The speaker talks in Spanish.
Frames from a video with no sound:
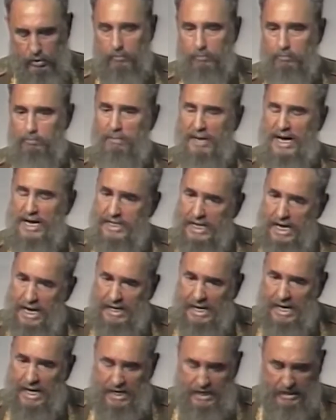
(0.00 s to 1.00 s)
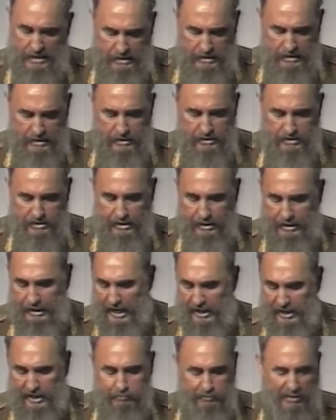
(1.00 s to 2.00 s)
Mañana
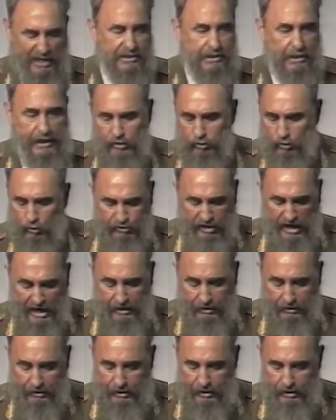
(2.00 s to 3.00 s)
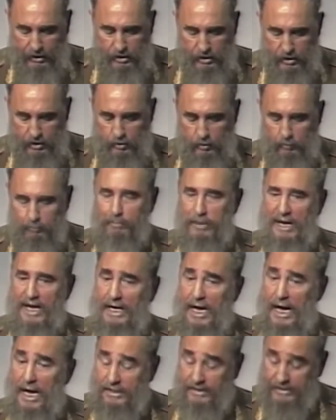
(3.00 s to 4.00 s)
será demasiado tarde
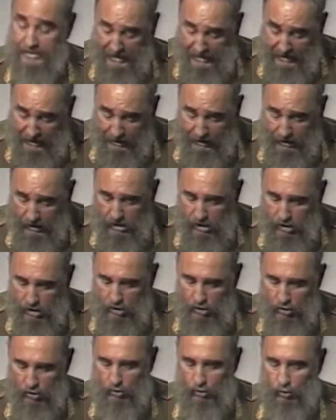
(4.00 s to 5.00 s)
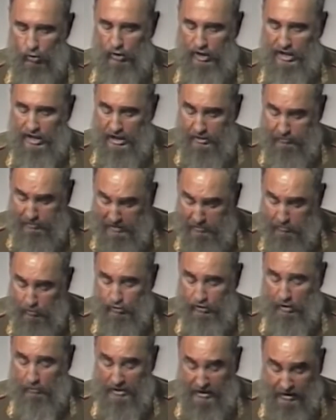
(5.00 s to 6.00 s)
para hacer lo que
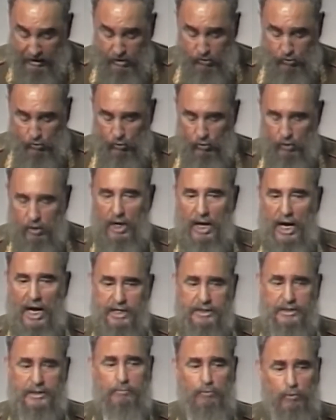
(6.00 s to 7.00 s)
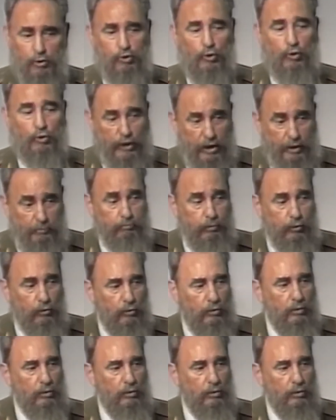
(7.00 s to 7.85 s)
debimos haber hecho hace mucho tiempo.